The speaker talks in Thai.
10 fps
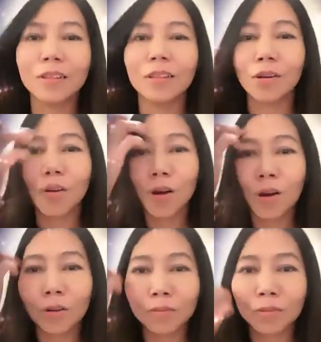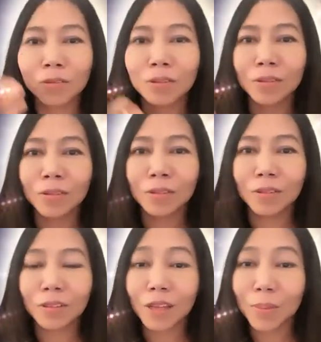แล้วก็
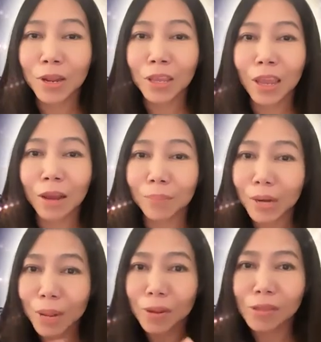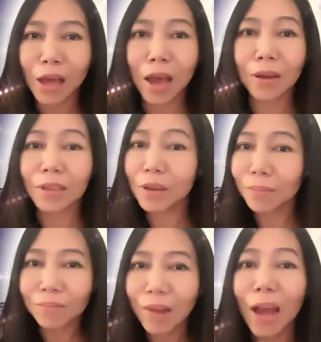ถ้าไม่เก่งไม่ได้ภาษายิ่ง
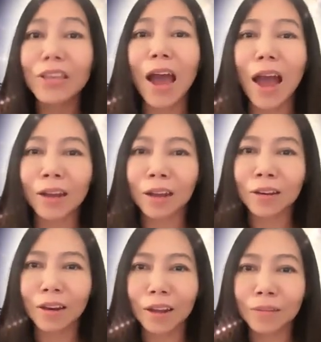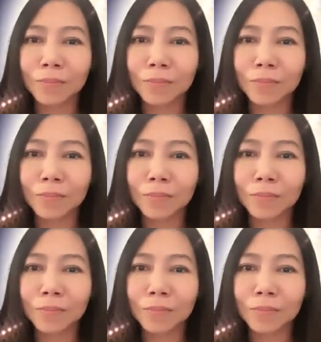หายากค่ะ นะ